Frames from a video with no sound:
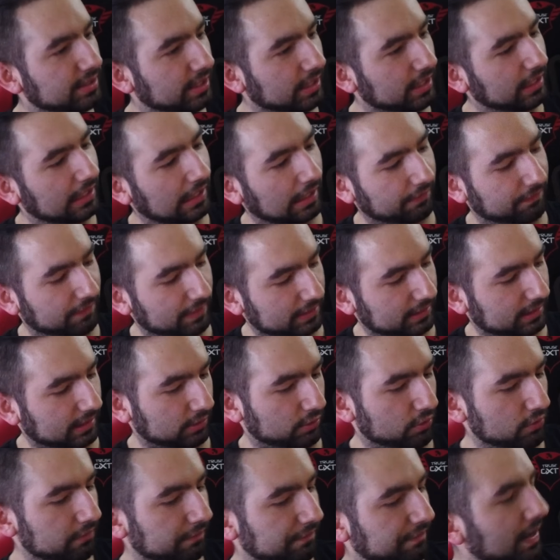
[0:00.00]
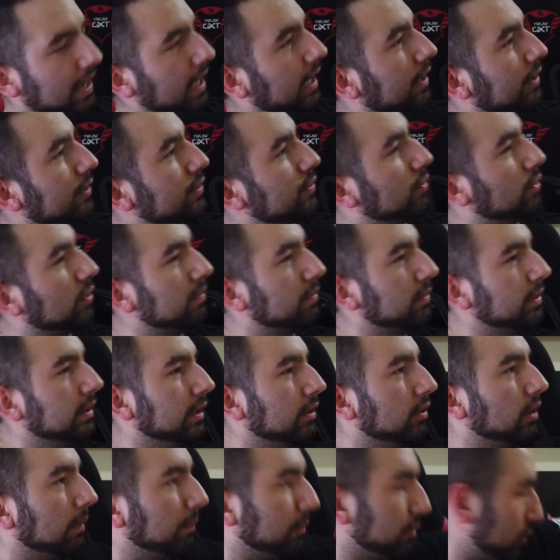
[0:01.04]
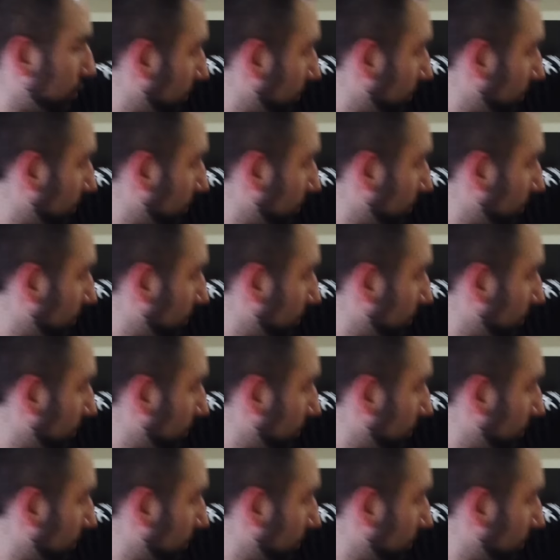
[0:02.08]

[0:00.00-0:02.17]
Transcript: se digraffatta con Firestone, vedi io la